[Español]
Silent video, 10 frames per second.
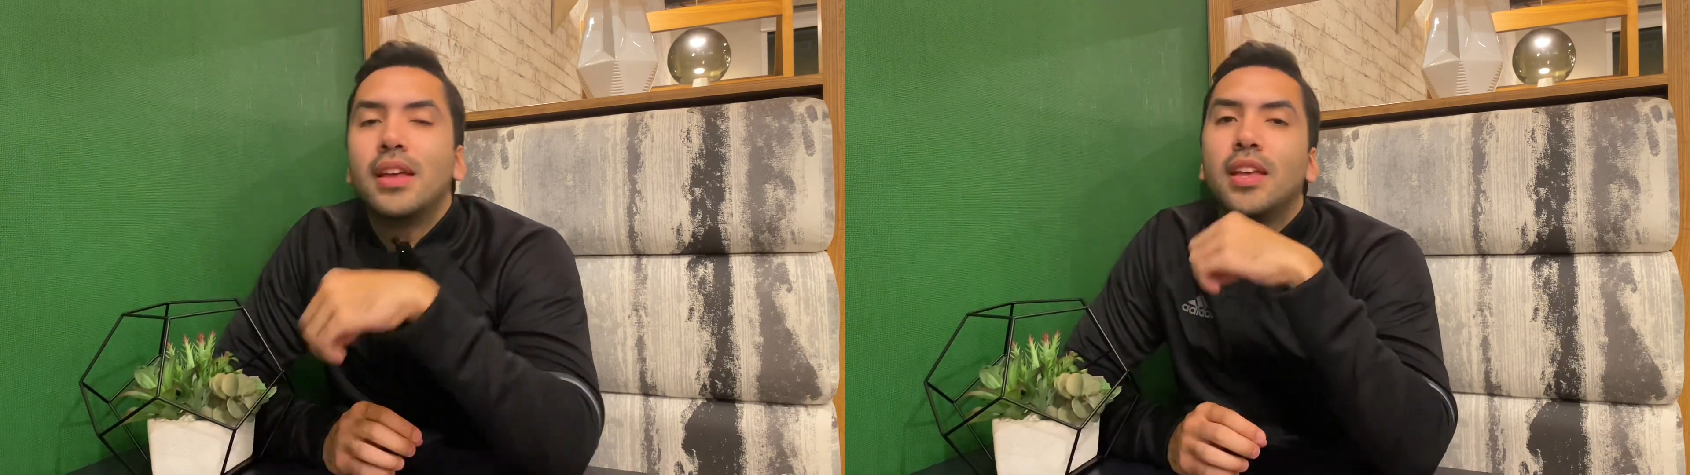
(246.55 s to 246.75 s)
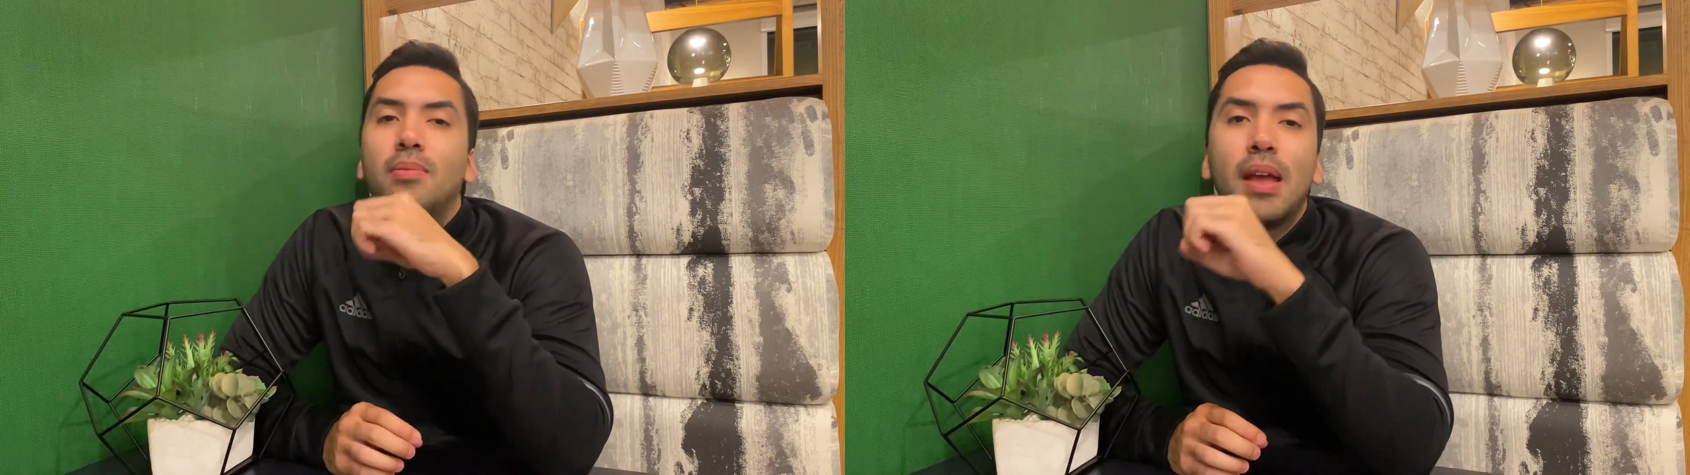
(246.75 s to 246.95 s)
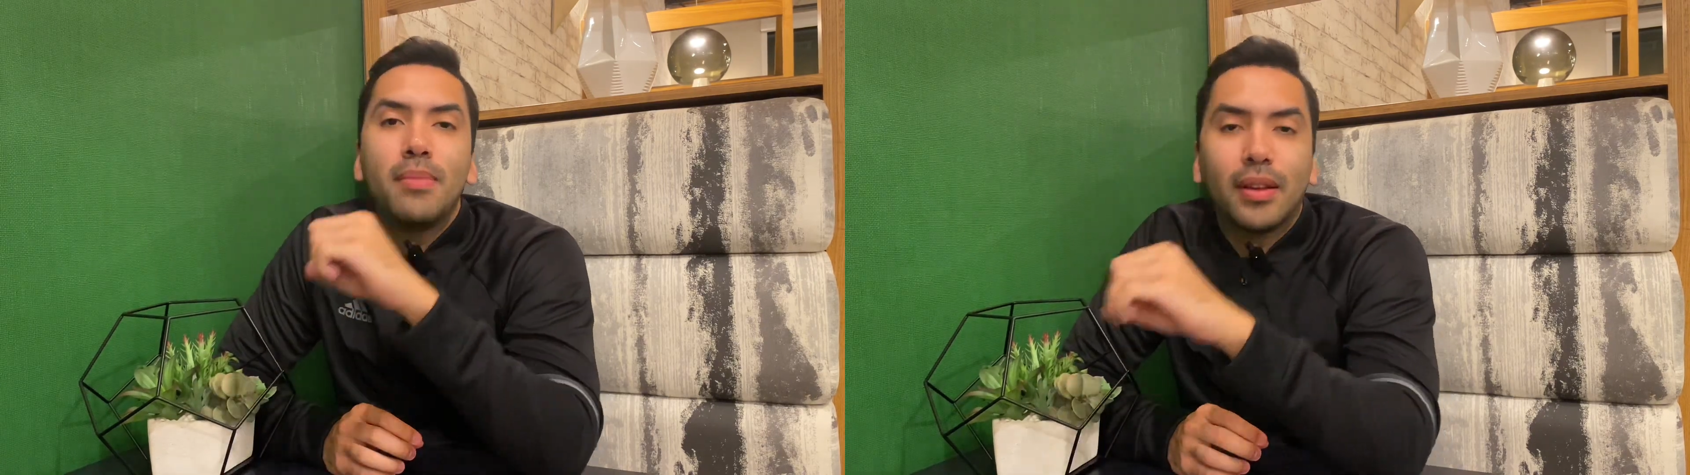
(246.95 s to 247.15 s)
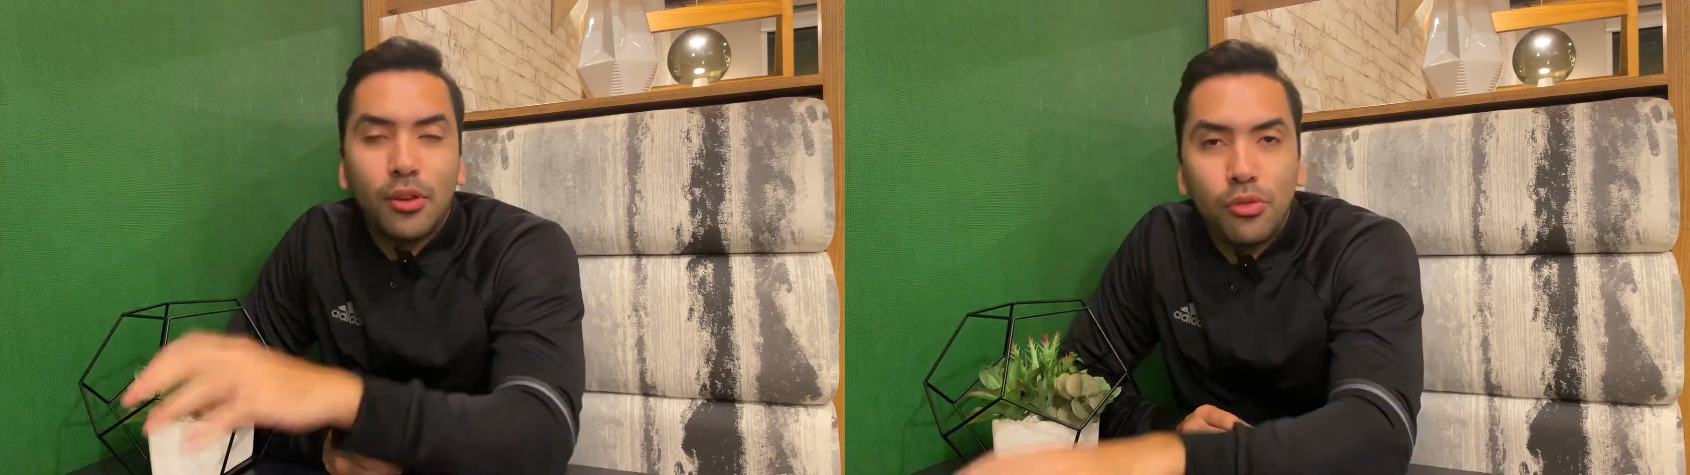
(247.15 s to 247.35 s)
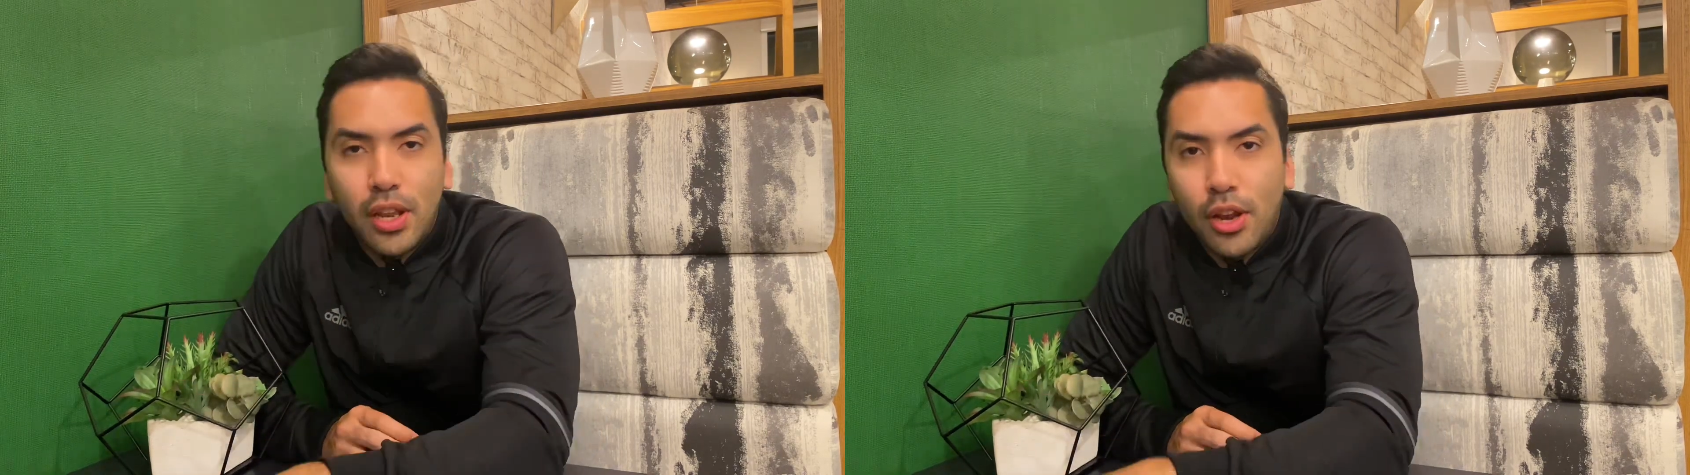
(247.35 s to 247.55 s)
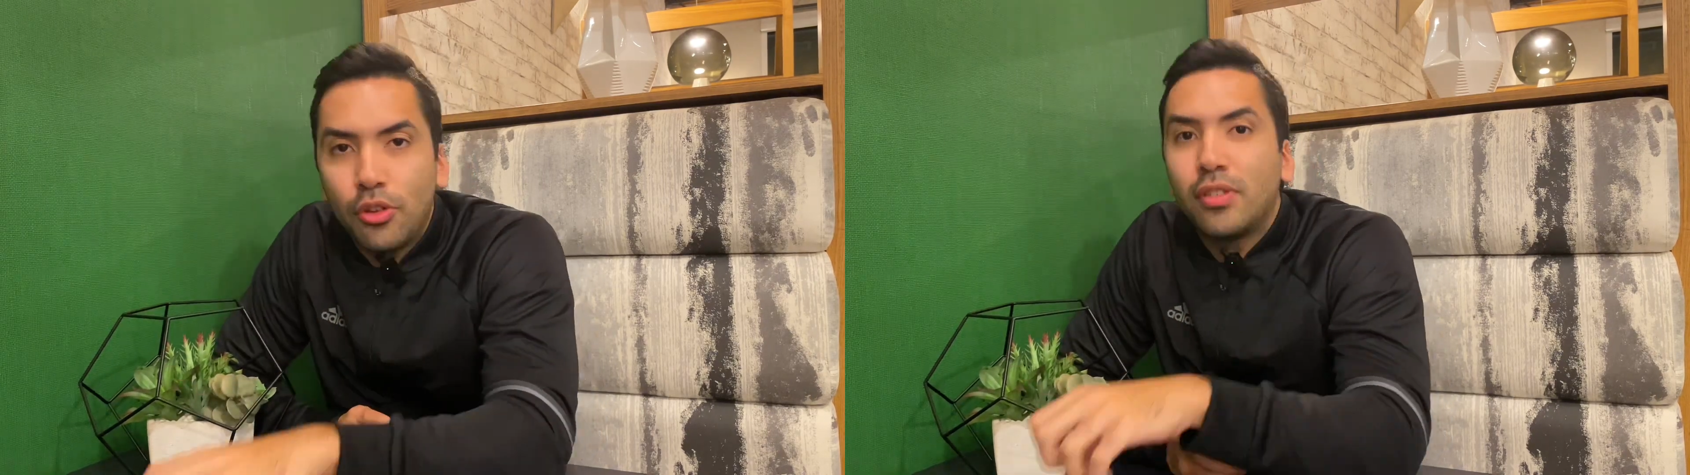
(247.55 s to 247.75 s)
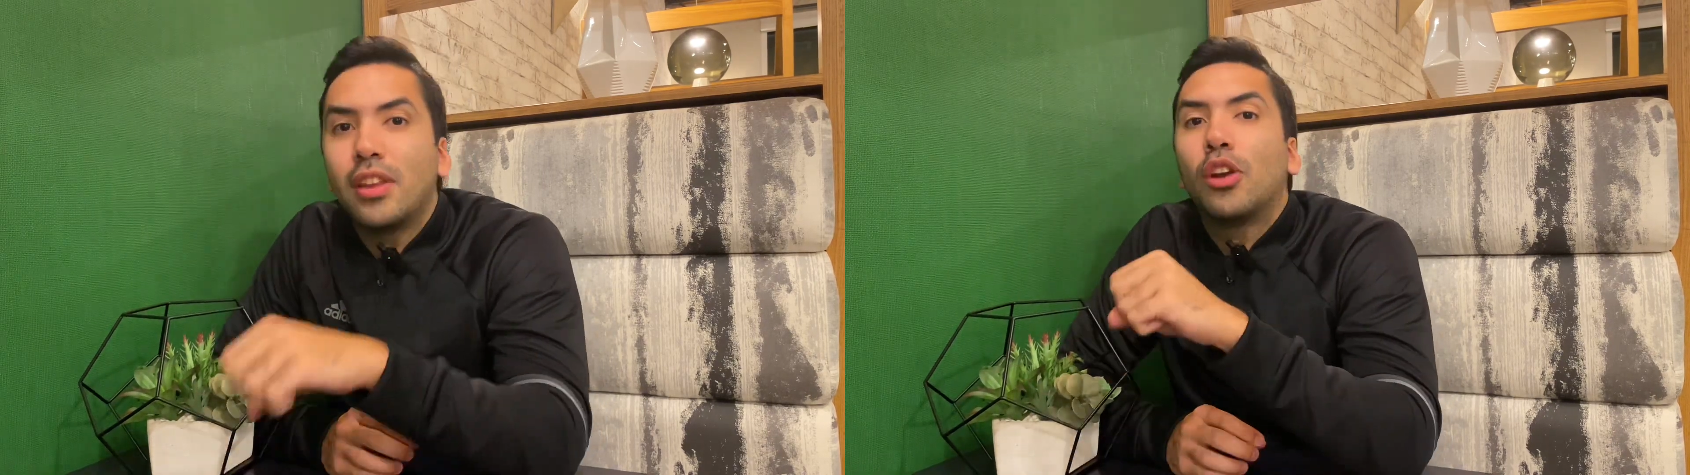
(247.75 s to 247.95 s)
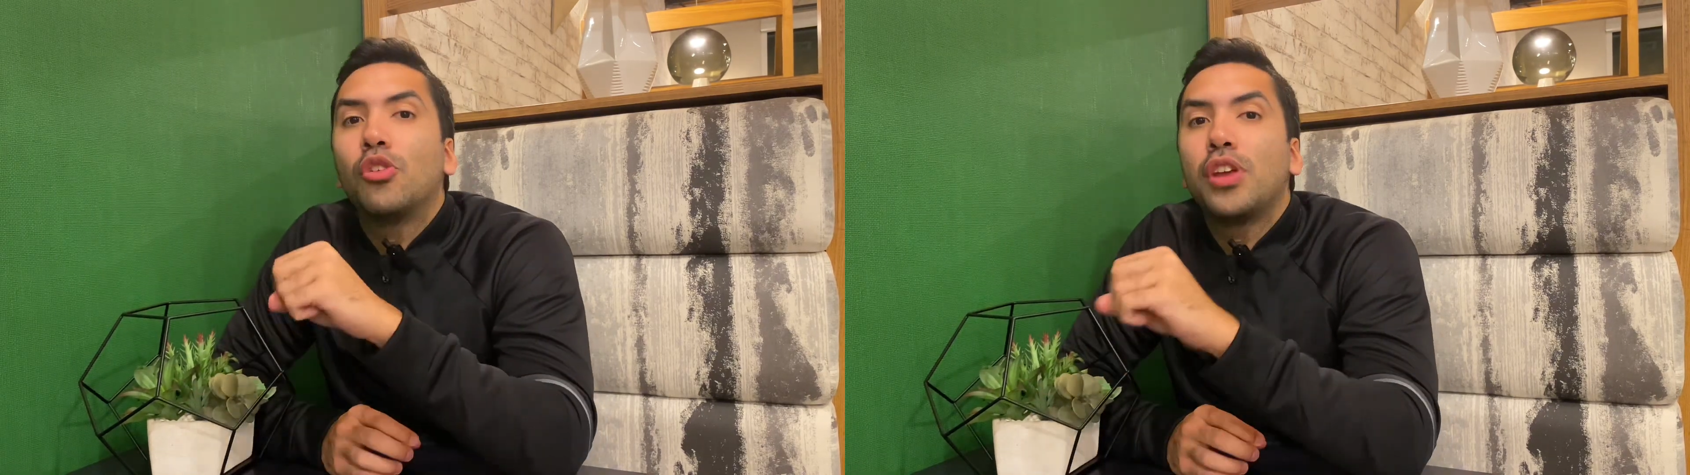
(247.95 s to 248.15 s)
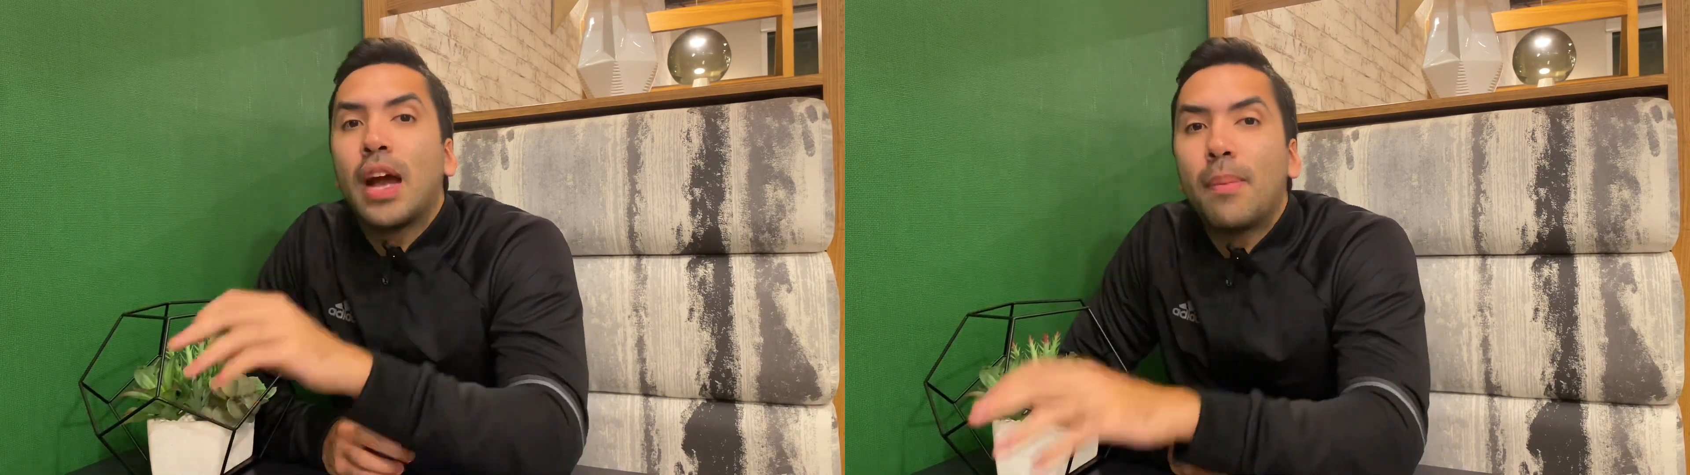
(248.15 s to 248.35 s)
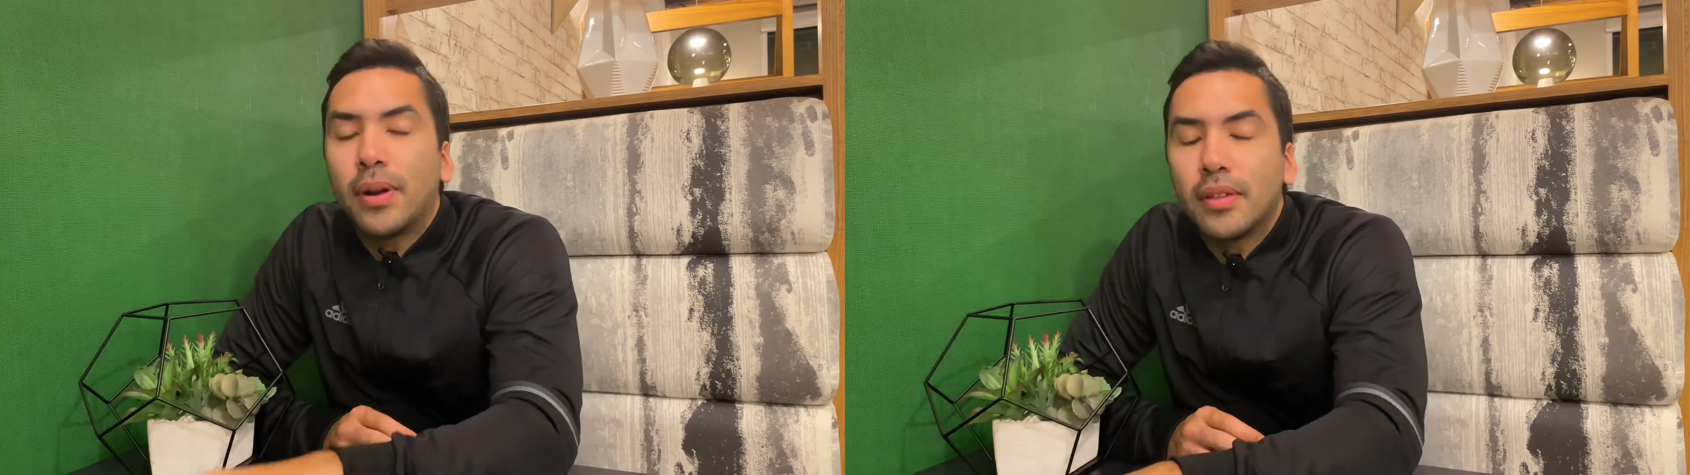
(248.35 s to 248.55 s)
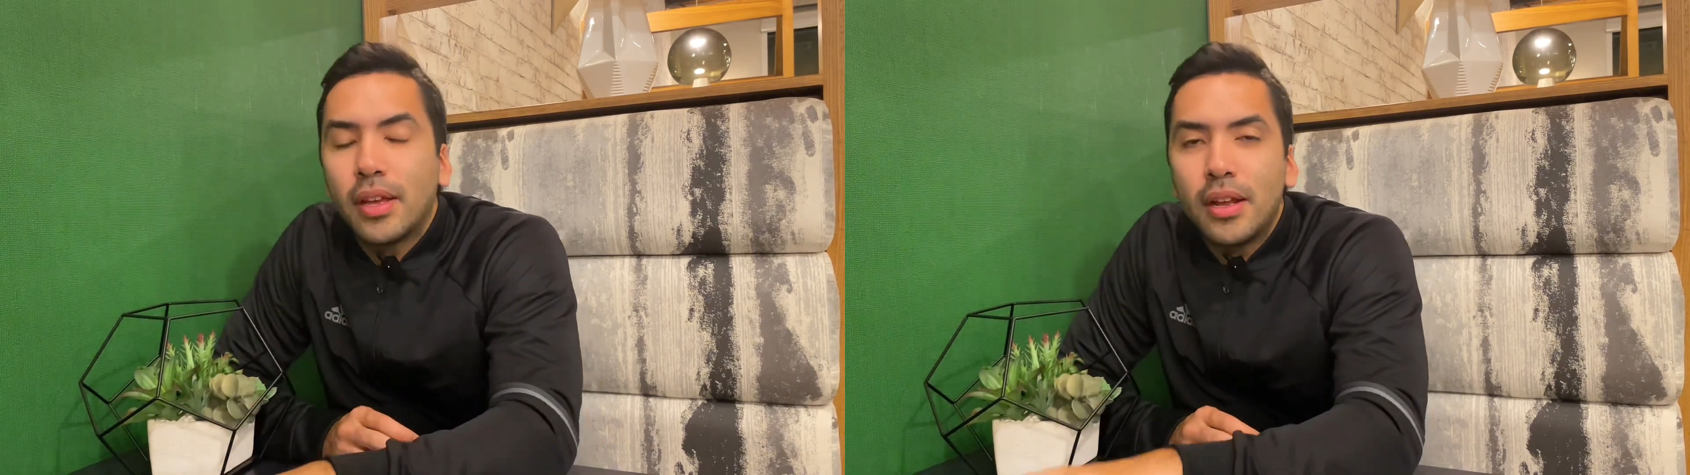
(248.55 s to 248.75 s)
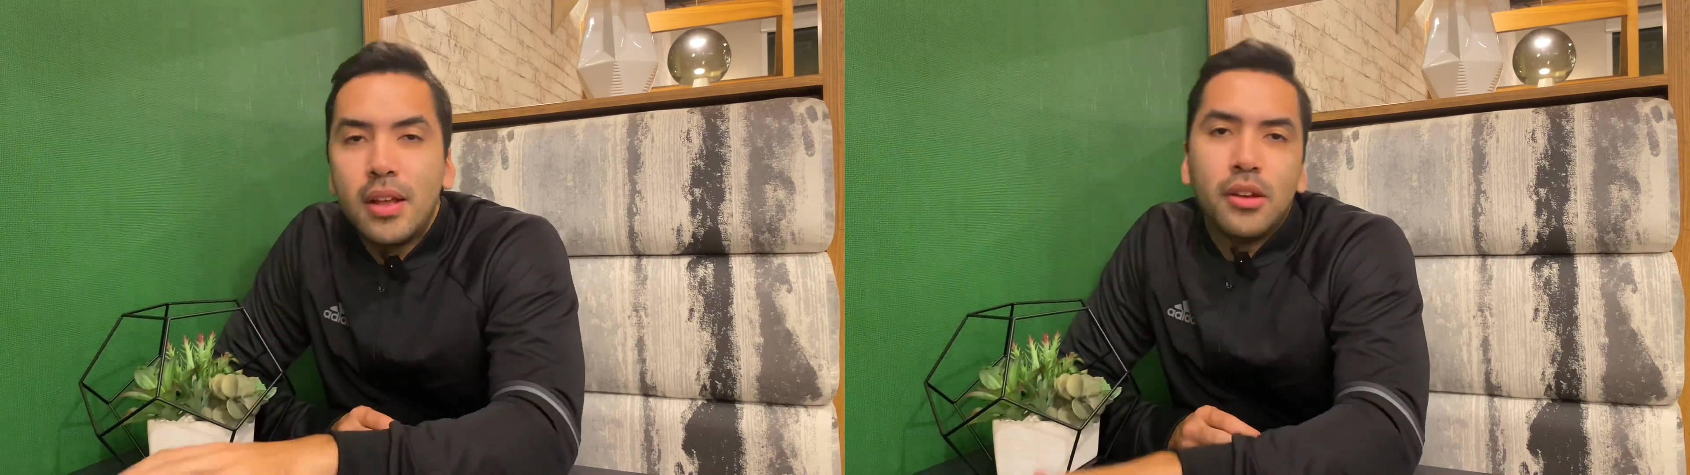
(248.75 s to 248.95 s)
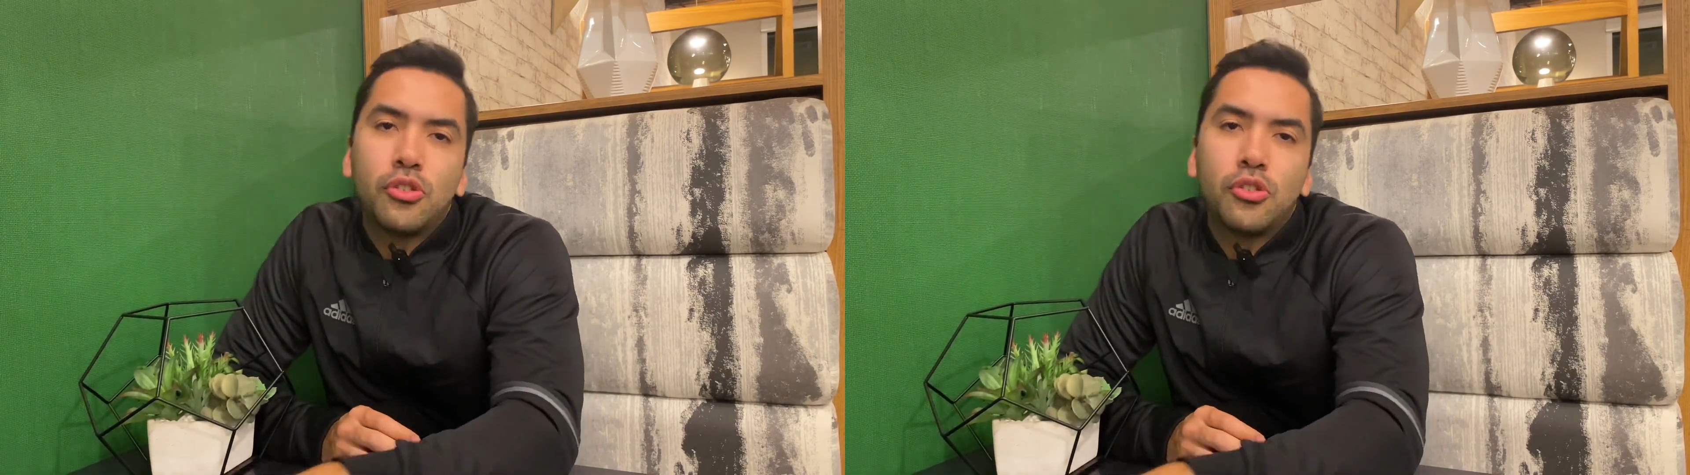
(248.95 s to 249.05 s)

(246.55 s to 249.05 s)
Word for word: y vas a ingresar un dinero y ese dinero lo llegas a perder,